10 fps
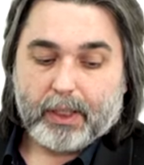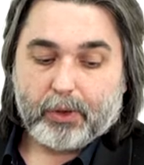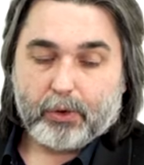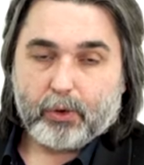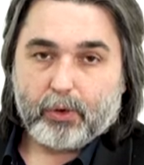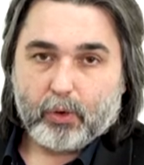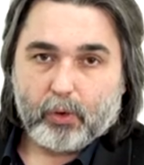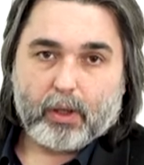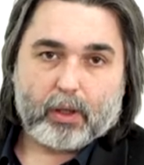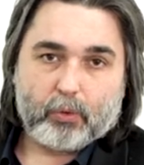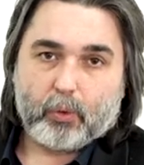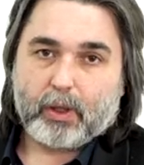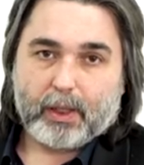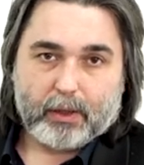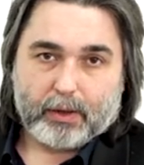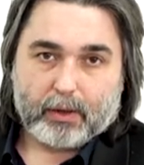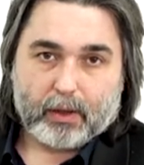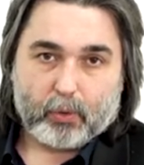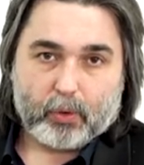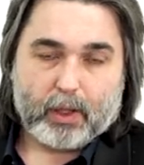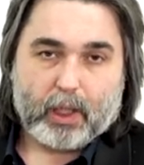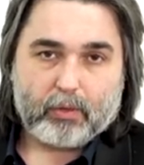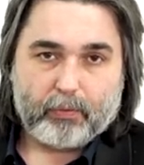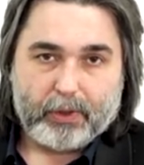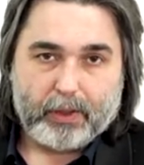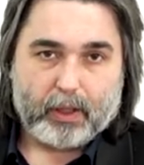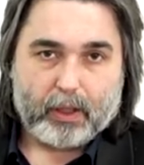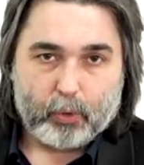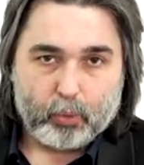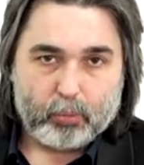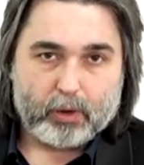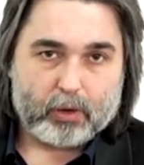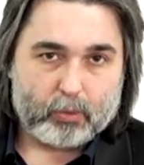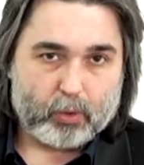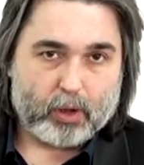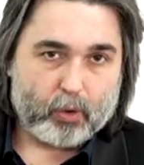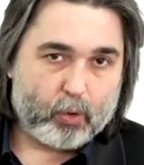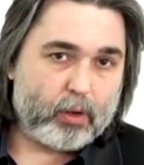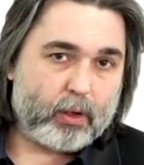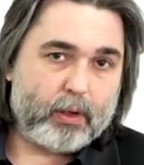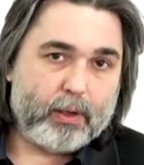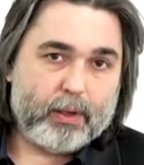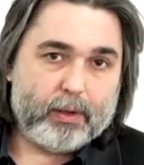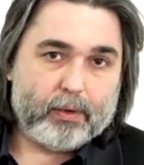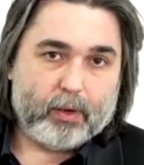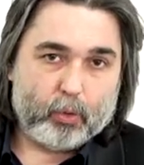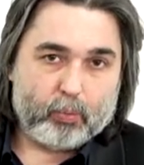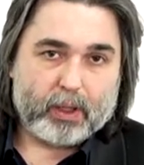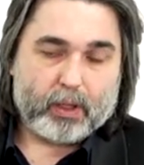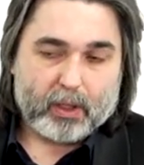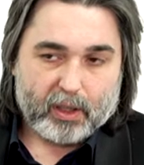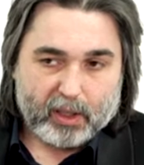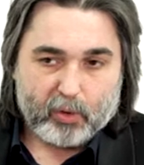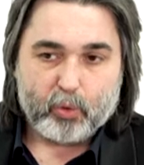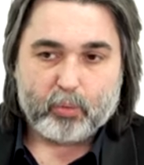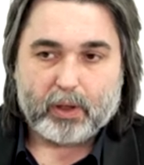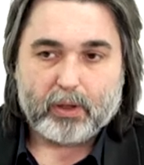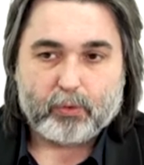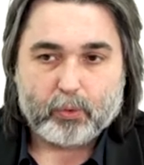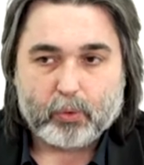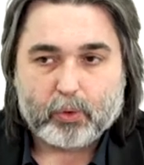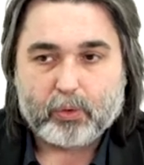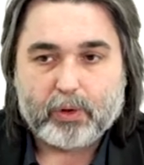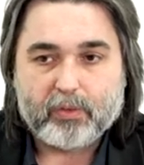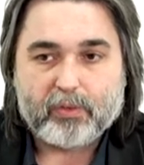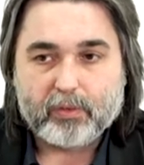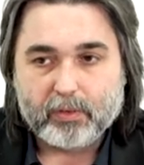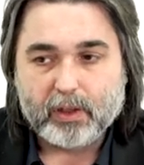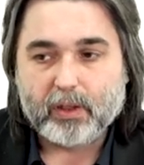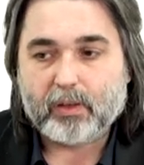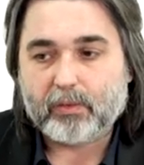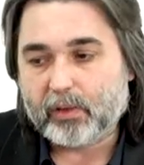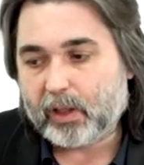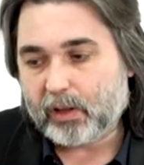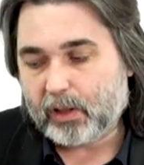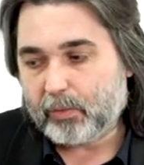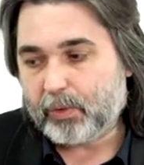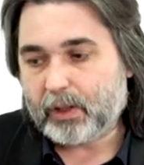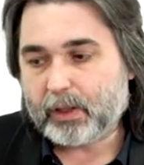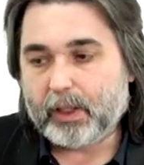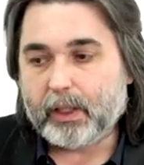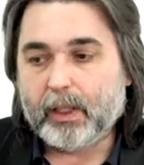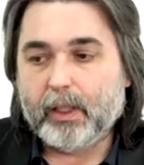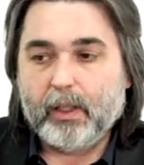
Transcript: речь идет не только о двух тонических аккордах, а вообще о любых двух аккордах, любых, как, какую бы они функцию не, не э, отображали